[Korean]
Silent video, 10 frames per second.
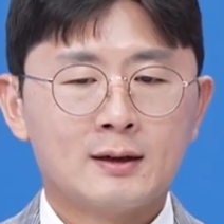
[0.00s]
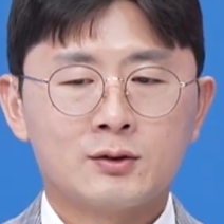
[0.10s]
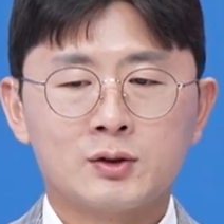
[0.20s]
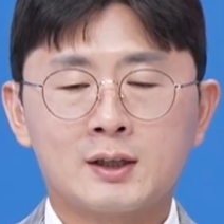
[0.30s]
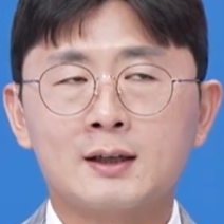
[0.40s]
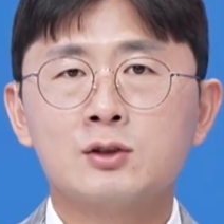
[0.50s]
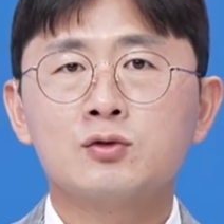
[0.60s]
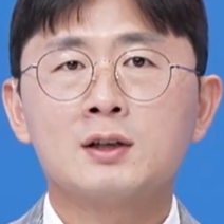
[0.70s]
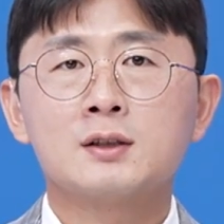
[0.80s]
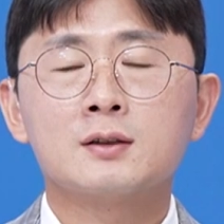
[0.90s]
그래서 제가
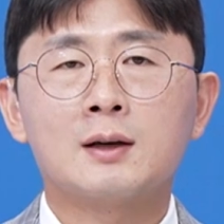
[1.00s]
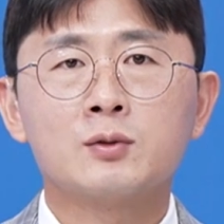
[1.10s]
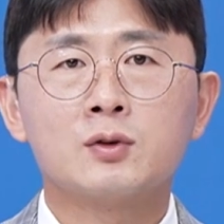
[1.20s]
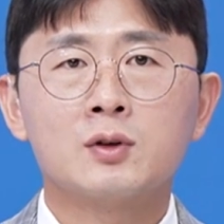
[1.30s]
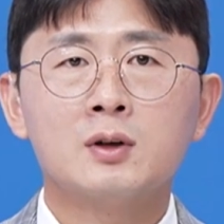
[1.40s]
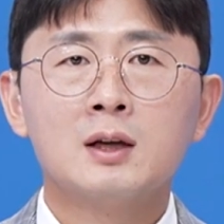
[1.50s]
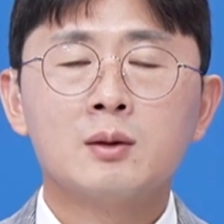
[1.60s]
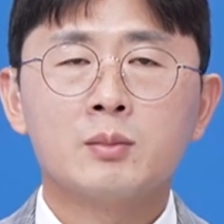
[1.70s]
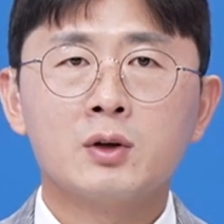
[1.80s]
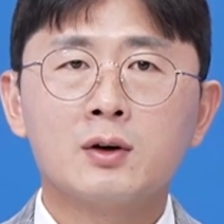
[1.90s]
이중항체는 앞서서
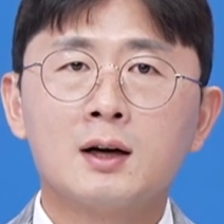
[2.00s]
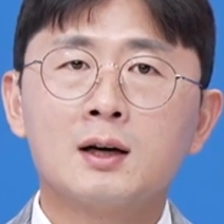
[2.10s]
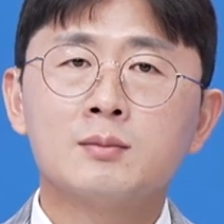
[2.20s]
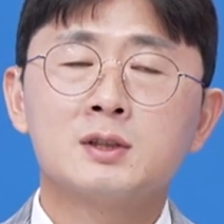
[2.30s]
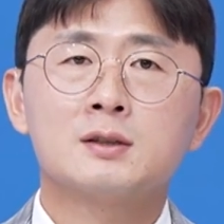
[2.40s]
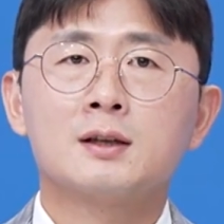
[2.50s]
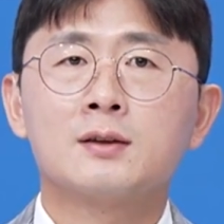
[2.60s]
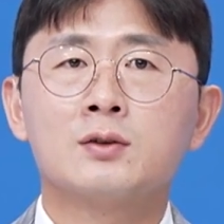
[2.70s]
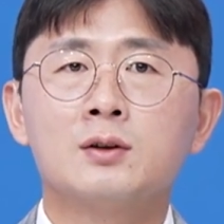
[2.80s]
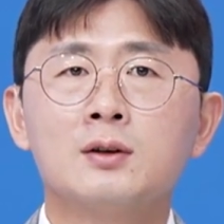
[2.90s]
면역 항암
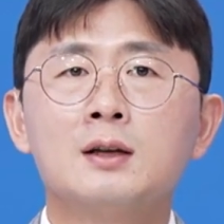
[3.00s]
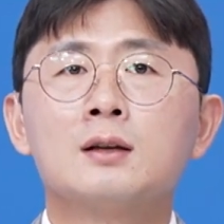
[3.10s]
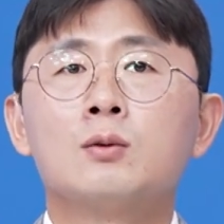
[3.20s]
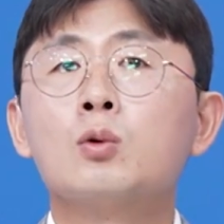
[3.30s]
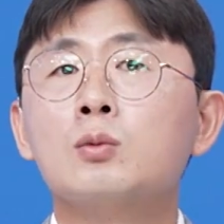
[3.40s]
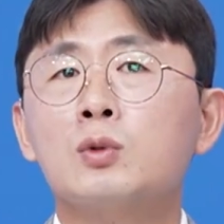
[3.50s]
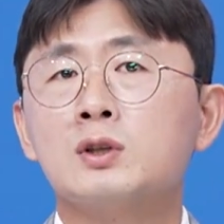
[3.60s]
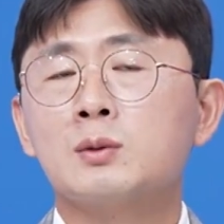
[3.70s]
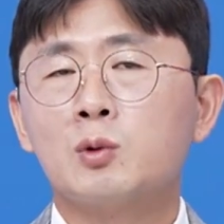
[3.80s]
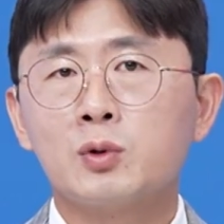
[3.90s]
시장에서 혹은 뭐
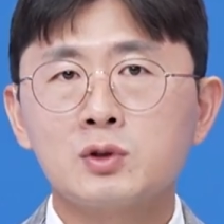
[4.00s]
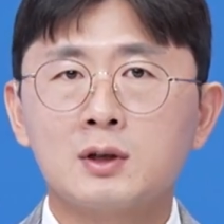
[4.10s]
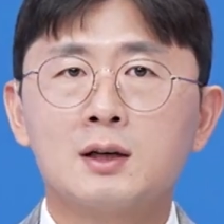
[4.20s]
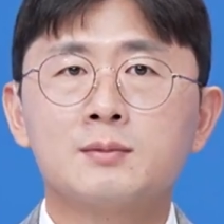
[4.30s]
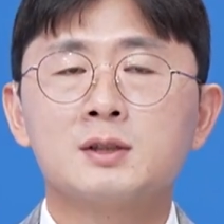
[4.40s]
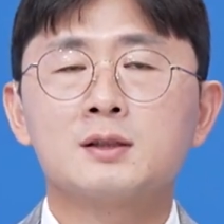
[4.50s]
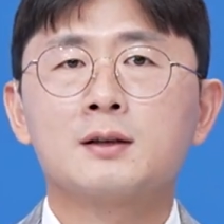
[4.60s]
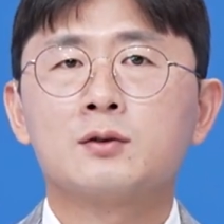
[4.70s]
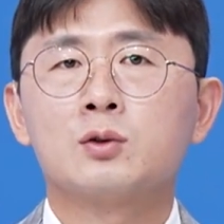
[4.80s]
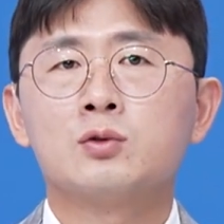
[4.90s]
이제 뭐 표적 항암
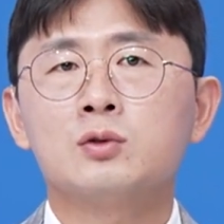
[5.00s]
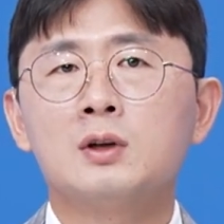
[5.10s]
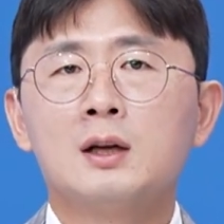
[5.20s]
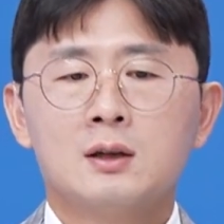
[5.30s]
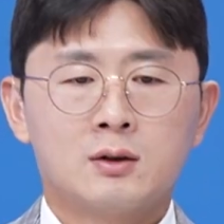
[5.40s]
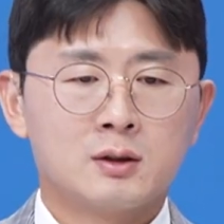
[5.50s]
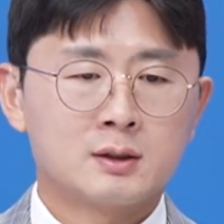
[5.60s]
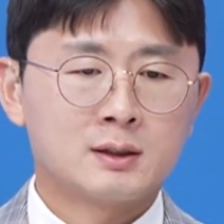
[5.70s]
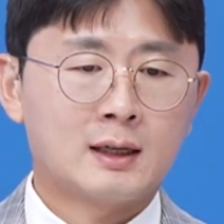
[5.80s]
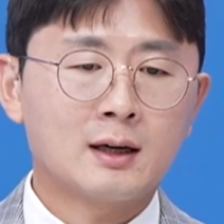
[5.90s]
시장에서도
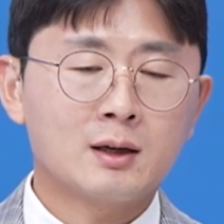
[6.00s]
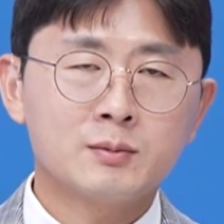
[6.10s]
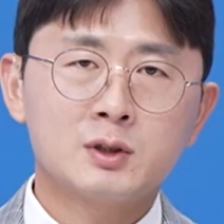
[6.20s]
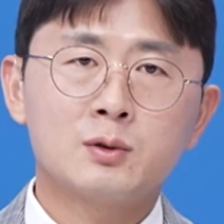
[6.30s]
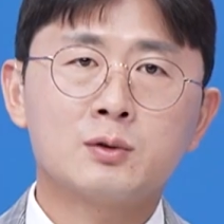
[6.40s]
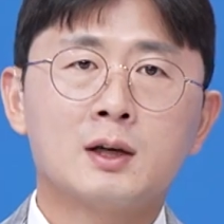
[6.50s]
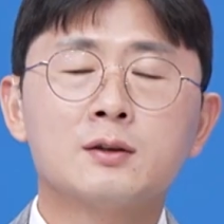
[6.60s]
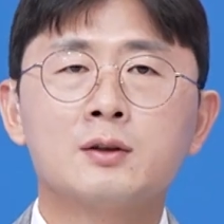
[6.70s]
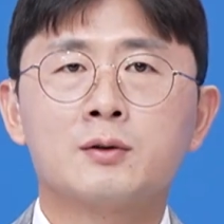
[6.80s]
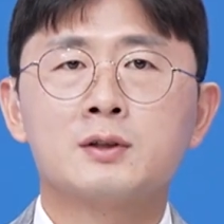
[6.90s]
어, 그 항암 치료를
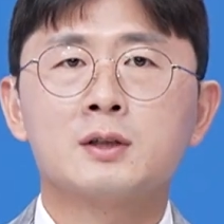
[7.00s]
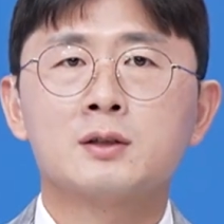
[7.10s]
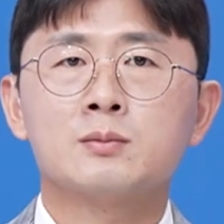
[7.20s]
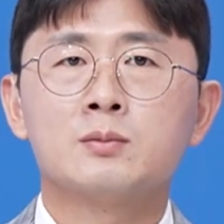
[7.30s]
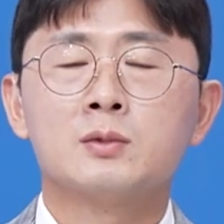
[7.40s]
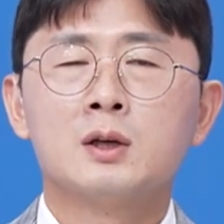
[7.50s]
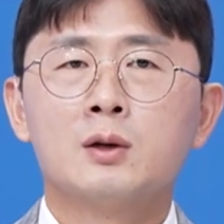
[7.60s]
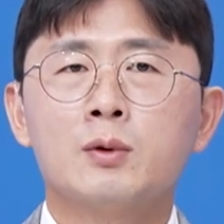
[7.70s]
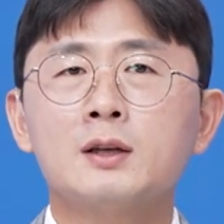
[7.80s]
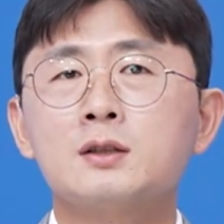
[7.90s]
하는데 굉장히 좀
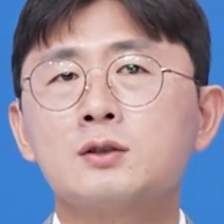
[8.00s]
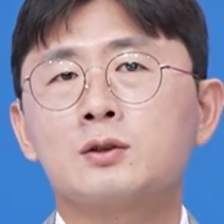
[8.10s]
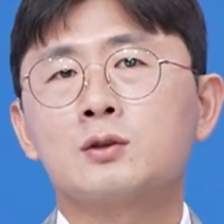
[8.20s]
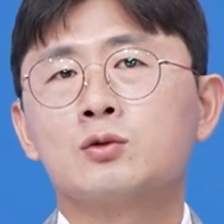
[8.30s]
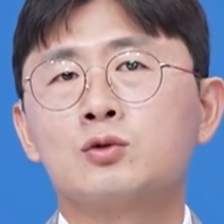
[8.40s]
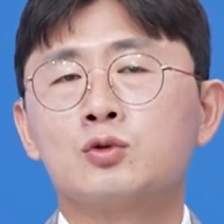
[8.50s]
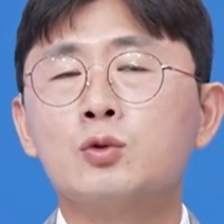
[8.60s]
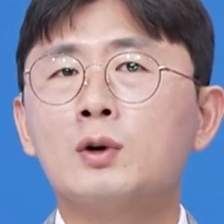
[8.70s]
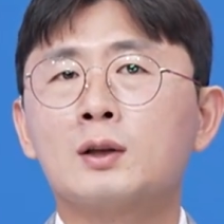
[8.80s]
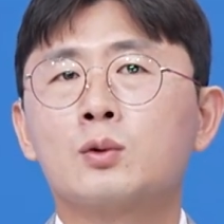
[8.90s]
획기적이고
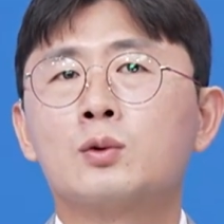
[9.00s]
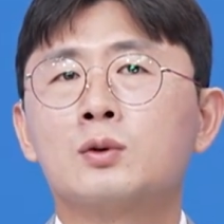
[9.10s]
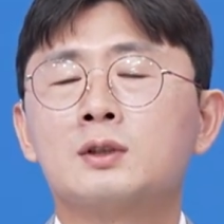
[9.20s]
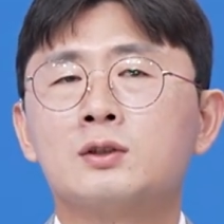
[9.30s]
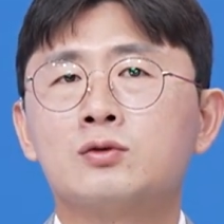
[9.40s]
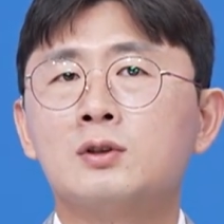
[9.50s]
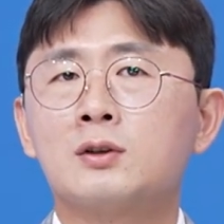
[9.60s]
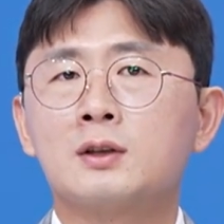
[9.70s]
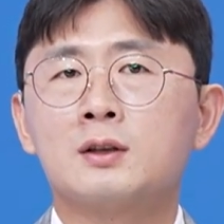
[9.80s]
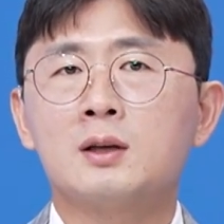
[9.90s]
중요한 그런
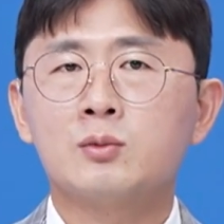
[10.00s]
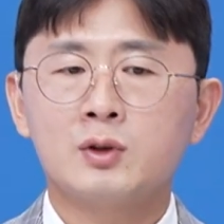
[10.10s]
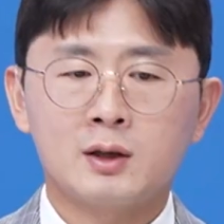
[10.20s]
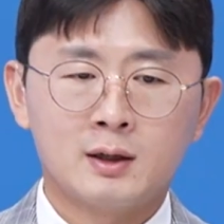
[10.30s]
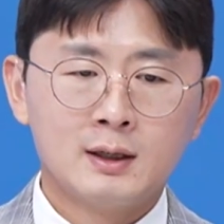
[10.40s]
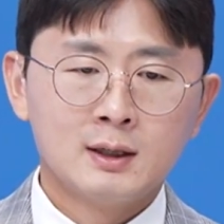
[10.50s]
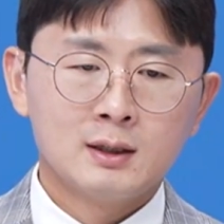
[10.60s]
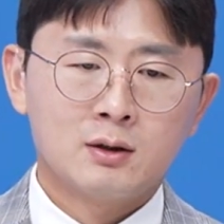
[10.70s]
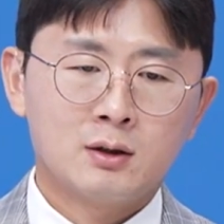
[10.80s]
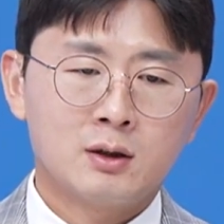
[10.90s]
기술력이기 때문에
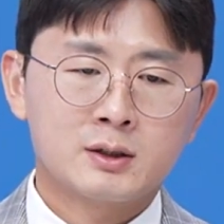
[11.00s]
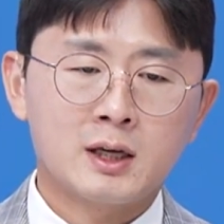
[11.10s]
어,